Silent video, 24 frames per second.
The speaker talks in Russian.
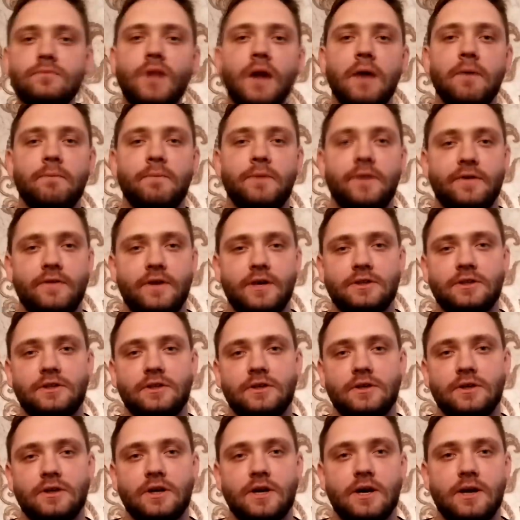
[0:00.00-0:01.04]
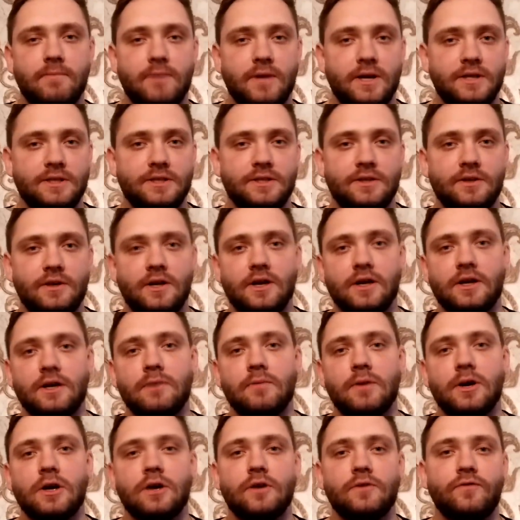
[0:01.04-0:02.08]
Привет команде Рака
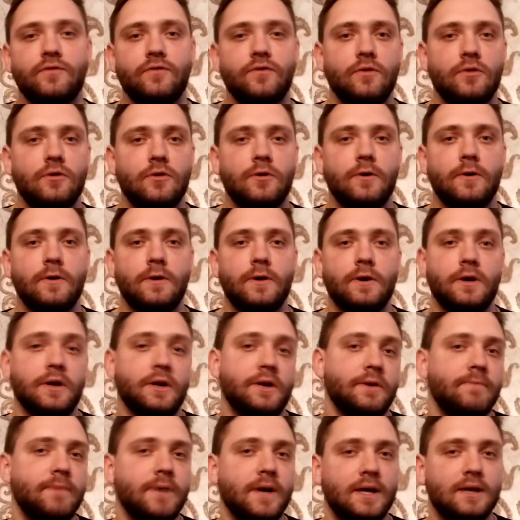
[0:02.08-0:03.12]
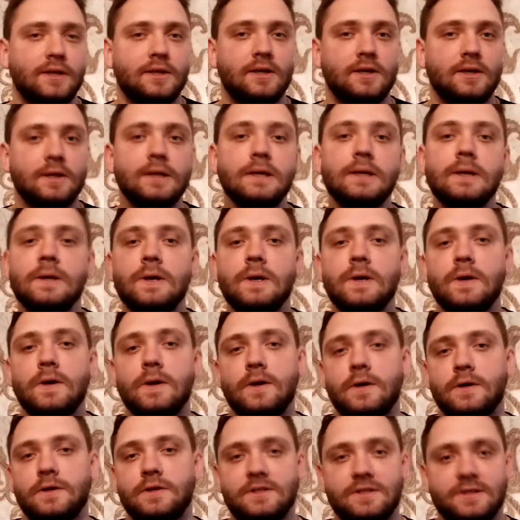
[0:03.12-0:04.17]
Макафо. Э, ребята,
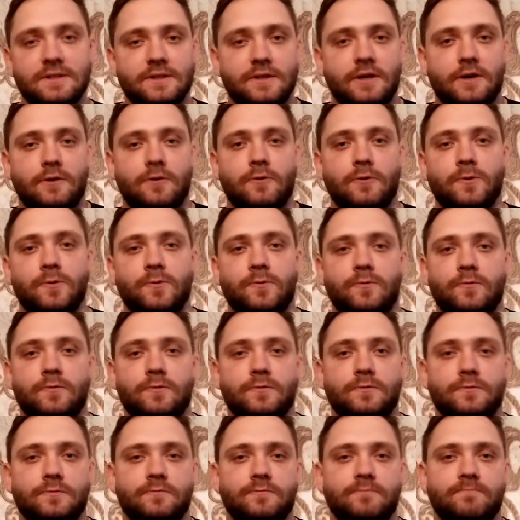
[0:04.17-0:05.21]
не знаю,